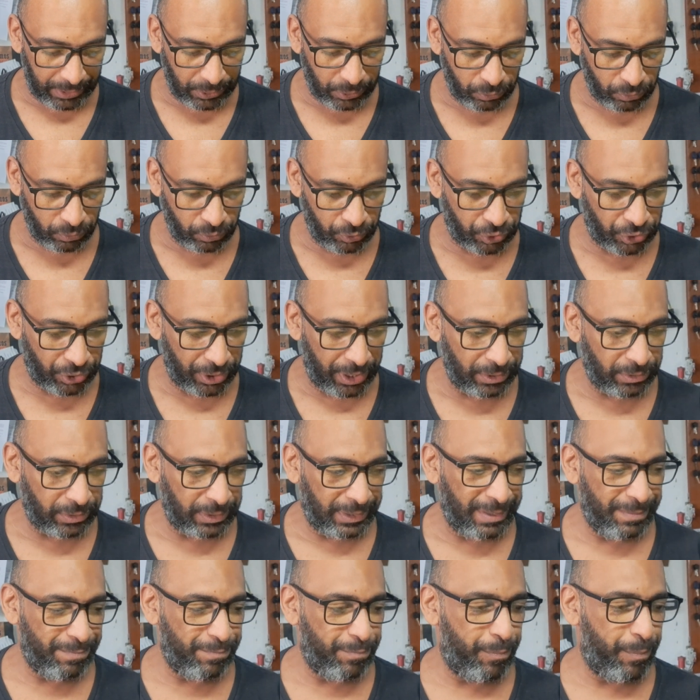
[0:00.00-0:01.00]
de um jeito
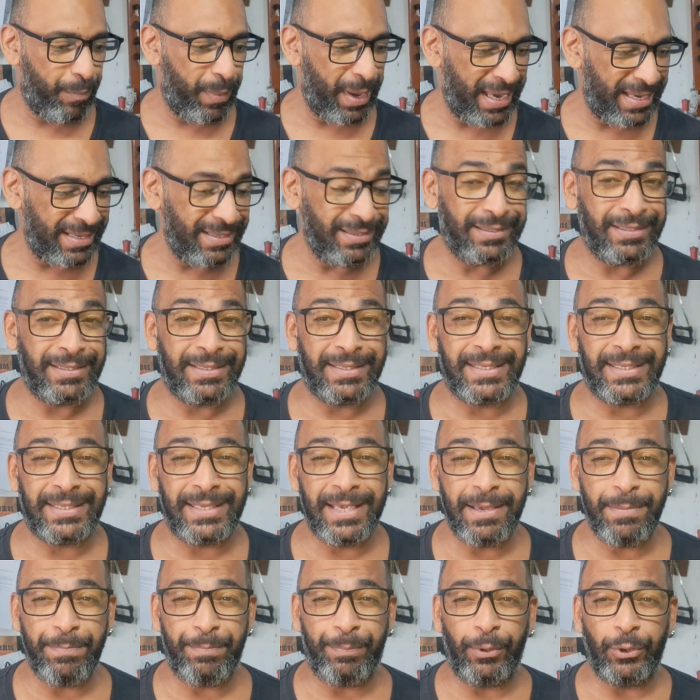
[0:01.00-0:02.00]
que bem
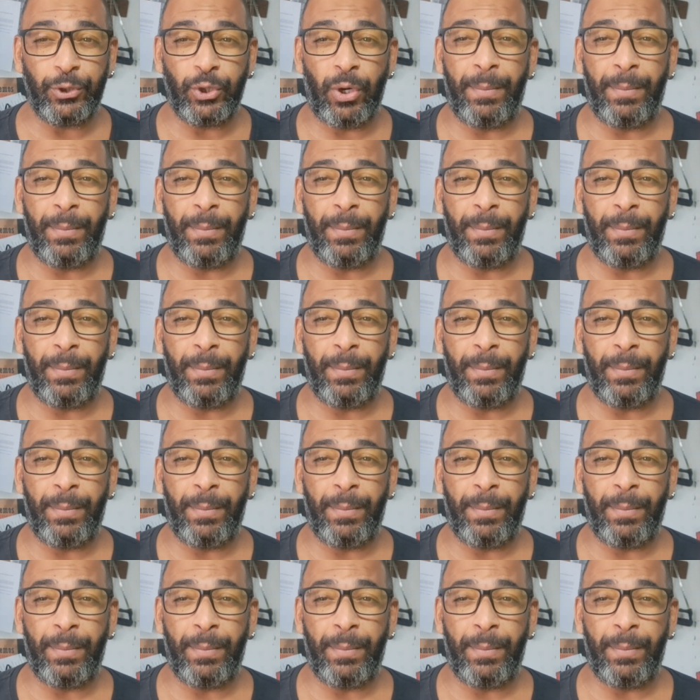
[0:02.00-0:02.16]
simples,